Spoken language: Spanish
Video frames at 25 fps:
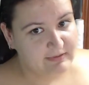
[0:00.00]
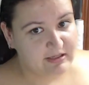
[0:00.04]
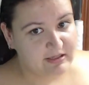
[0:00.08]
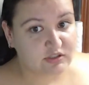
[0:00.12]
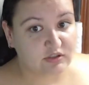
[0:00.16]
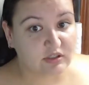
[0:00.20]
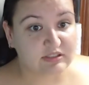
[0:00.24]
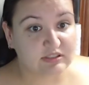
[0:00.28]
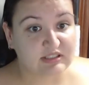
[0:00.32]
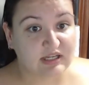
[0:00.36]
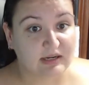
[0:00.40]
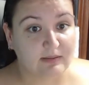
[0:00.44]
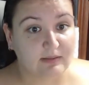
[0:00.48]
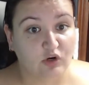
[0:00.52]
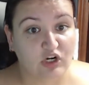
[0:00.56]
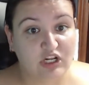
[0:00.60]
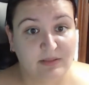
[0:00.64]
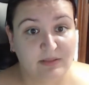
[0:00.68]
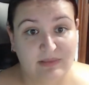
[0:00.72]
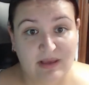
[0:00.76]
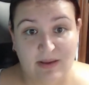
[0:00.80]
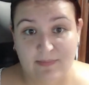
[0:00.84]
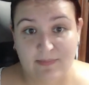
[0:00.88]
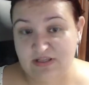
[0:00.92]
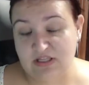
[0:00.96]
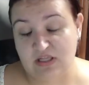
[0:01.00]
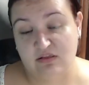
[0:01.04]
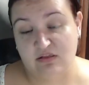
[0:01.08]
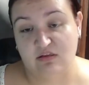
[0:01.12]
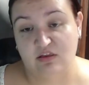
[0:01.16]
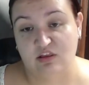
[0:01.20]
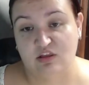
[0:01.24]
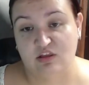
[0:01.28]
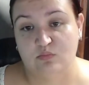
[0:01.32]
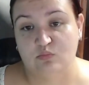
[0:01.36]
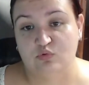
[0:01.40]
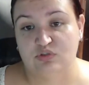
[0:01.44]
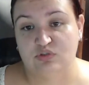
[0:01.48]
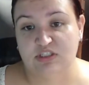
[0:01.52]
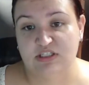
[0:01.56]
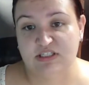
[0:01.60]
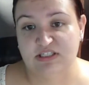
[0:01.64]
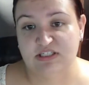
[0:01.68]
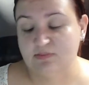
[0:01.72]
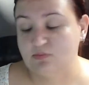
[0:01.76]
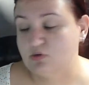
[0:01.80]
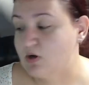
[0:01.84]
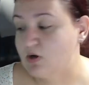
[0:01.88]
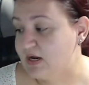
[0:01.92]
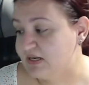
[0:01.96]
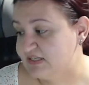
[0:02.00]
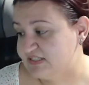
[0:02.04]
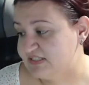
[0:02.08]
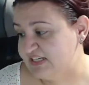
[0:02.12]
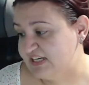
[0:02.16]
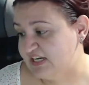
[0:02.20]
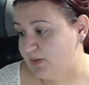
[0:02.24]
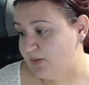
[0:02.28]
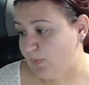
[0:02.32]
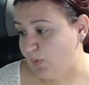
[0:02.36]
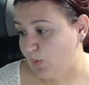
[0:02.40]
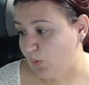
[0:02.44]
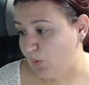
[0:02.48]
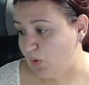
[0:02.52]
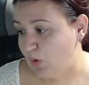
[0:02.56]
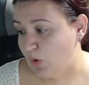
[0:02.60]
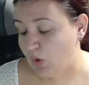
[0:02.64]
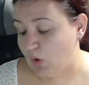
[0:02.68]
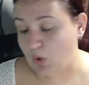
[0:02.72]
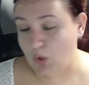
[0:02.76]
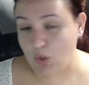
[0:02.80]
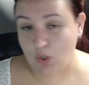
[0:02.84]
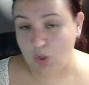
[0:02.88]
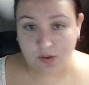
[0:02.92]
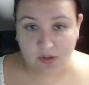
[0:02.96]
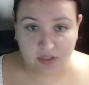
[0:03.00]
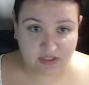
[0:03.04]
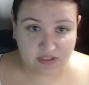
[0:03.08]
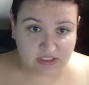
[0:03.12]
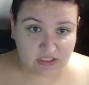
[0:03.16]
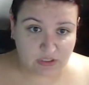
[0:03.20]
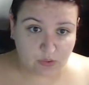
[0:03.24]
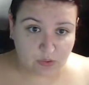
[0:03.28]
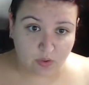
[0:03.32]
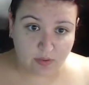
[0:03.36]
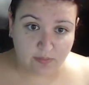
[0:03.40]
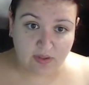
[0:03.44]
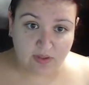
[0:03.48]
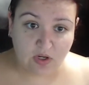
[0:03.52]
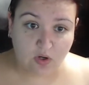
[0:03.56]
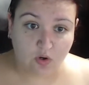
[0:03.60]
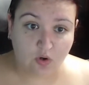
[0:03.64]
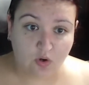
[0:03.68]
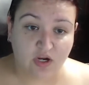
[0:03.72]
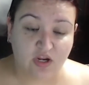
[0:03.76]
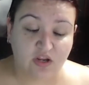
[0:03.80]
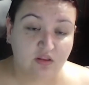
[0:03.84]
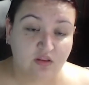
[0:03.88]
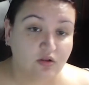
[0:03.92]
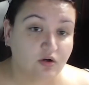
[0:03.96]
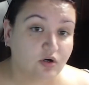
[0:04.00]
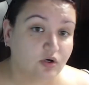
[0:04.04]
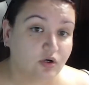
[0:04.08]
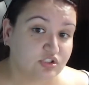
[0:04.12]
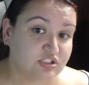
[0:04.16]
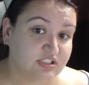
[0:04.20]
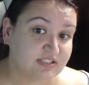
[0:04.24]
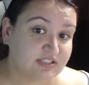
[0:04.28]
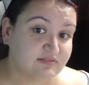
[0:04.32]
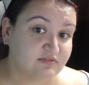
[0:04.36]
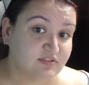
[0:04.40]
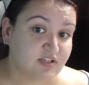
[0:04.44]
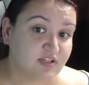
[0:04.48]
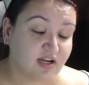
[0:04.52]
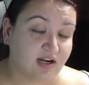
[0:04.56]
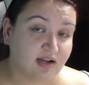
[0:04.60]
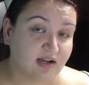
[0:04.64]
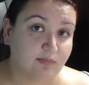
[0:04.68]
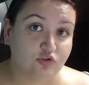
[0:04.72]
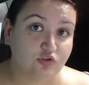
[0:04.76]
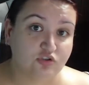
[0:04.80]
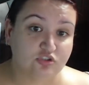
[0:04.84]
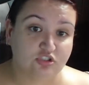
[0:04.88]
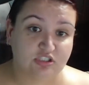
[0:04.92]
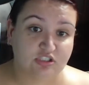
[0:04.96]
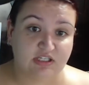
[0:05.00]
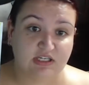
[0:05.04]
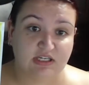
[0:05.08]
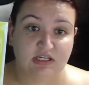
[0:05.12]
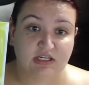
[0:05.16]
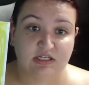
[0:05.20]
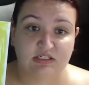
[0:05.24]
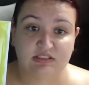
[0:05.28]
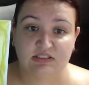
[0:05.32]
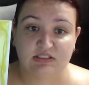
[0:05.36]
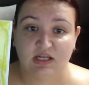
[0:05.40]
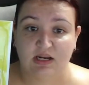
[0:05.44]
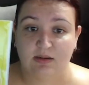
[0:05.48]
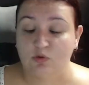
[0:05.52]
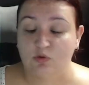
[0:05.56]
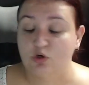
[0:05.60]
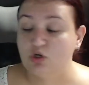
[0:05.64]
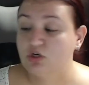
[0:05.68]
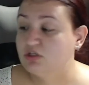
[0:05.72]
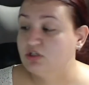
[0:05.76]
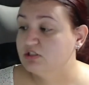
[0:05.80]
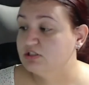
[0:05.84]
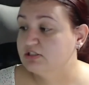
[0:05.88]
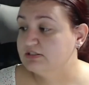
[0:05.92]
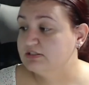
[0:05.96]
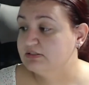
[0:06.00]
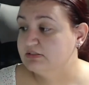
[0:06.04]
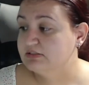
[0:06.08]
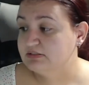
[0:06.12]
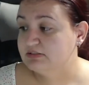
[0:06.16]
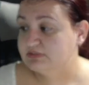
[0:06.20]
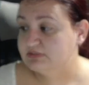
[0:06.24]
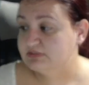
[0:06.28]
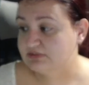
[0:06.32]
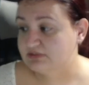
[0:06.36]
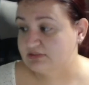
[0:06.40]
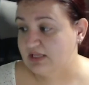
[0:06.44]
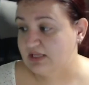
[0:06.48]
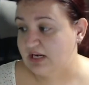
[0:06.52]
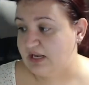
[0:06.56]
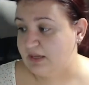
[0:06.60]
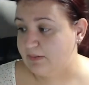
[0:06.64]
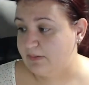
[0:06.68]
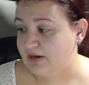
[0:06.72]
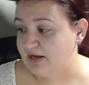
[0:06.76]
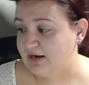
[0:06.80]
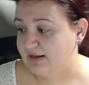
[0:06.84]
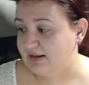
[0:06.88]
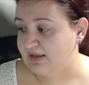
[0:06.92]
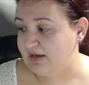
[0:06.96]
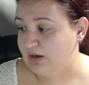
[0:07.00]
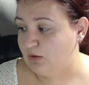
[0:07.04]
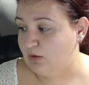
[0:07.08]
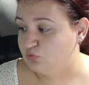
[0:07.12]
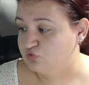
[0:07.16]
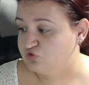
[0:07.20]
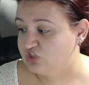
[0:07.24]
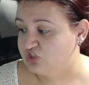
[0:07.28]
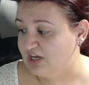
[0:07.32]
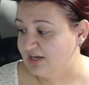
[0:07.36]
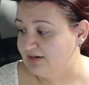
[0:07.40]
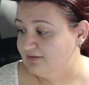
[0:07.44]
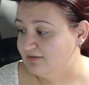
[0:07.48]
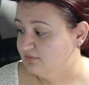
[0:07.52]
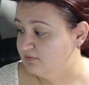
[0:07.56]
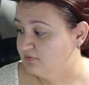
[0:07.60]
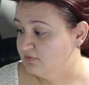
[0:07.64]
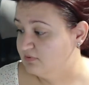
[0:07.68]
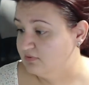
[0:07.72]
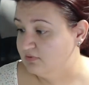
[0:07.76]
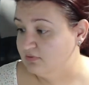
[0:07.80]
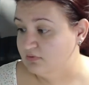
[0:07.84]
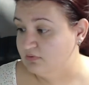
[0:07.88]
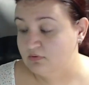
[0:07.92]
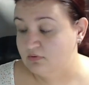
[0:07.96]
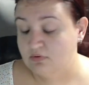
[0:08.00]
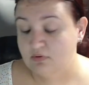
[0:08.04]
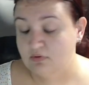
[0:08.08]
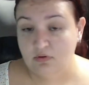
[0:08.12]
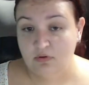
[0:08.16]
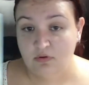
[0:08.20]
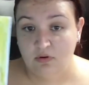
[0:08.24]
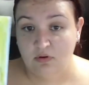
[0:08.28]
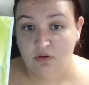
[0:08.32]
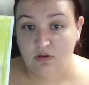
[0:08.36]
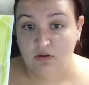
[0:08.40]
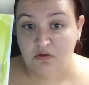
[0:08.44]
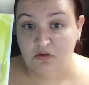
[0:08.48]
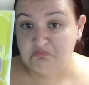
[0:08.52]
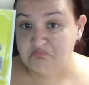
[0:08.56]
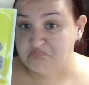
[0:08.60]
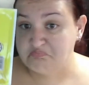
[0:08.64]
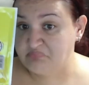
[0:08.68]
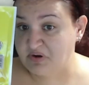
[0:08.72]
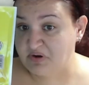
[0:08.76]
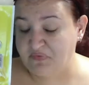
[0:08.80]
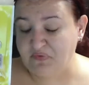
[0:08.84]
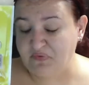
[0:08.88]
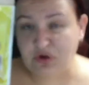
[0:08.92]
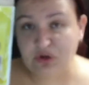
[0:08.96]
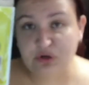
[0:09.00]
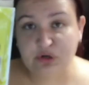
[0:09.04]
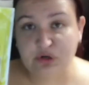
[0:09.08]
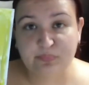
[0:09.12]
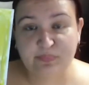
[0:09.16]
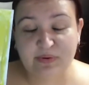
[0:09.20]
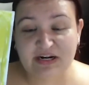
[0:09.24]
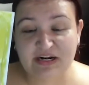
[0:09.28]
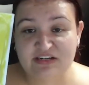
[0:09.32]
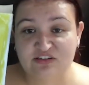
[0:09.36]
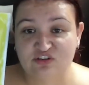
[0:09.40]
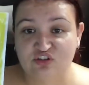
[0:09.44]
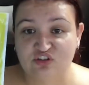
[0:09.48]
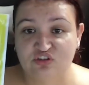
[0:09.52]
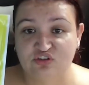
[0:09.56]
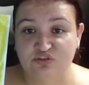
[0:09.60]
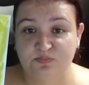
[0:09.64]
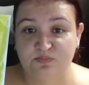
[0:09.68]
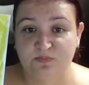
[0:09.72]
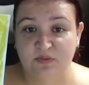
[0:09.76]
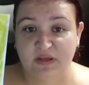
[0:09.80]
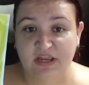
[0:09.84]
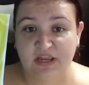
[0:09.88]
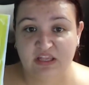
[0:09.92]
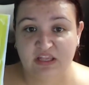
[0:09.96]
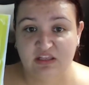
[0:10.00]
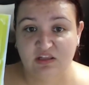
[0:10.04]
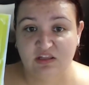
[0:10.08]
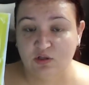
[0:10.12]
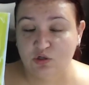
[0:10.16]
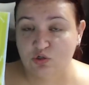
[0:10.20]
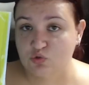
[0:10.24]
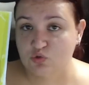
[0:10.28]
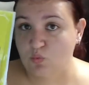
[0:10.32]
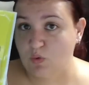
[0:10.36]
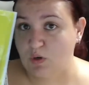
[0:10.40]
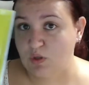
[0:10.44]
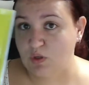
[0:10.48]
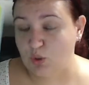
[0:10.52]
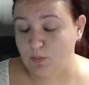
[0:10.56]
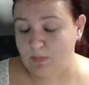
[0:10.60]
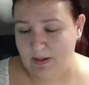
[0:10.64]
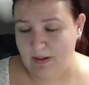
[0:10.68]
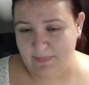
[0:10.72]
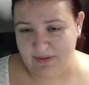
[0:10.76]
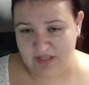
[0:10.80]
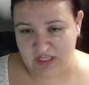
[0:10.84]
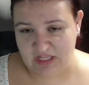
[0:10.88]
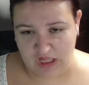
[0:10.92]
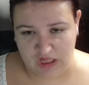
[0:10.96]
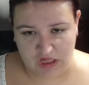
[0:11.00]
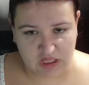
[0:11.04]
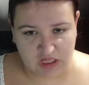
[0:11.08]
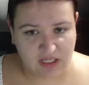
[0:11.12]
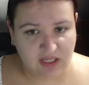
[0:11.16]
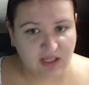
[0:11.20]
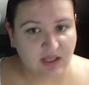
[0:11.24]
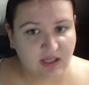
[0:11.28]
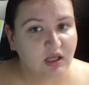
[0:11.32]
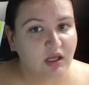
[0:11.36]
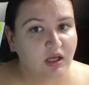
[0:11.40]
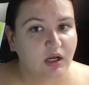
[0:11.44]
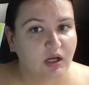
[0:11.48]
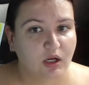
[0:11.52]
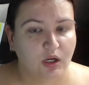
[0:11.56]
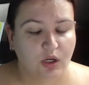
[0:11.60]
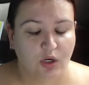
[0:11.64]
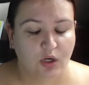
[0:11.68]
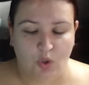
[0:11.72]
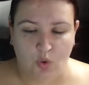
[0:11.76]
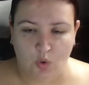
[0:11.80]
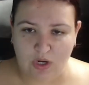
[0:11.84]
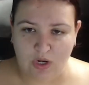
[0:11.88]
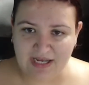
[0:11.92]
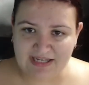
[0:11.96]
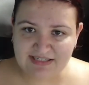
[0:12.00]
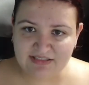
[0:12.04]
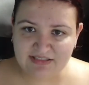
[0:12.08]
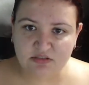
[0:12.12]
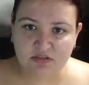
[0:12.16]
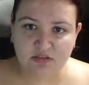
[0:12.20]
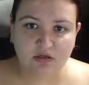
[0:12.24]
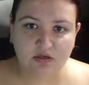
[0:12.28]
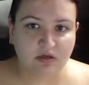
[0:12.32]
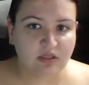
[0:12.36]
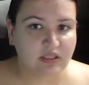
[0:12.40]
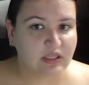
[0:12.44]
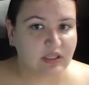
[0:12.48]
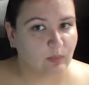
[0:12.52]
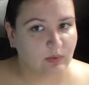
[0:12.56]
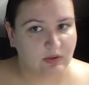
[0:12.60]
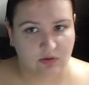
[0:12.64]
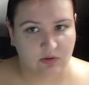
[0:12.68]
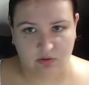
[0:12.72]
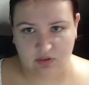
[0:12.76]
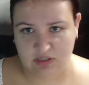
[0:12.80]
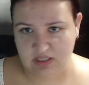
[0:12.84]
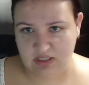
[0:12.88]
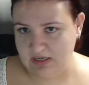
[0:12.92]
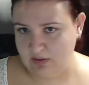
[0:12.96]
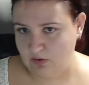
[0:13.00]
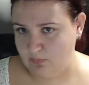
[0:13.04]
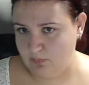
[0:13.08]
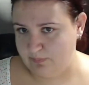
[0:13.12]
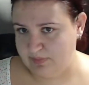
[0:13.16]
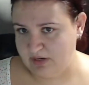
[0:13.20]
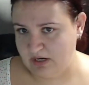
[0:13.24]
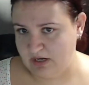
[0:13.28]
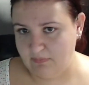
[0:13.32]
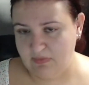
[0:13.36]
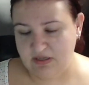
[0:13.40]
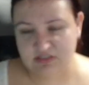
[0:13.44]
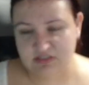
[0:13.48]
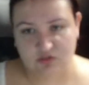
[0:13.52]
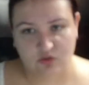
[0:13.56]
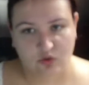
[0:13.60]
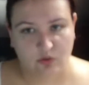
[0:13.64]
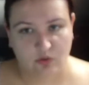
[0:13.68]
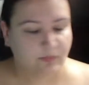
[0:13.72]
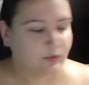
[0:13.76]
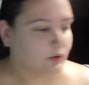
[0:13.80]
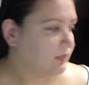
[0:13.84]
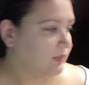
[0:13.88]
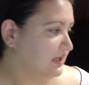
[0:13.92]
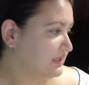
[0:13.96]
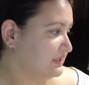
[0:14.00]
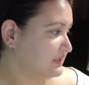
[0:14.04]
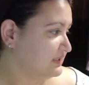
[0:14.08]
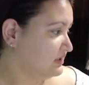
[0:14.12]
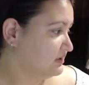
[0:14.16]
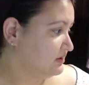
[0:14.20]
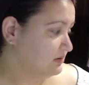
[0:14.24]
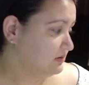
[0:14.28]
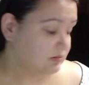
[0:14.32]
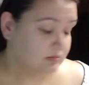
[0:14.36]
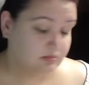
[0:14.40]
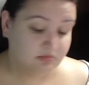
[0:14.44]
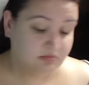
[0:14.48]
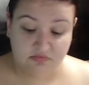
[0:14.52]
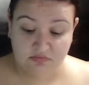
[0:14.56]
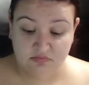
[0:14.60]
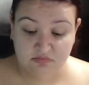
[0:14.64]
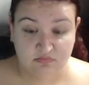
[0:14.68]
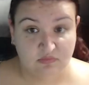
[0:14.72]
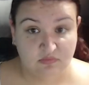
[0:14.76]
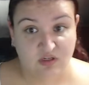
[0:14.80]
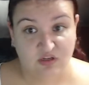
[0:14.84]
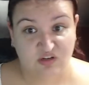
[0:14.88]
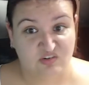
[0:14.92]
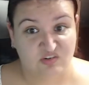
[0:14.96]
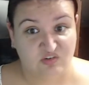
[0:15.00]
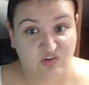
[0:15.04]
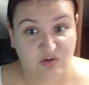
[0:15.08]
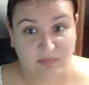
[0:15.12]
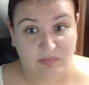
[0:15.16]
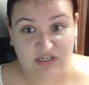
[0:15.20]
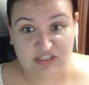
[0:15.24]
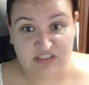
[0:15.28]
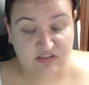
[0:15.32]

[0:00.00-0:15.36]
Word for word: salmón y me ha apetecido muchísimo, así que por 1,99 he cogido 80 gramos de salmón de la marca Uchan Prefiero comprar estos pequeñitos cuando me apetece, lo gasto y cuando quiera comprar más, compro más. Nada más.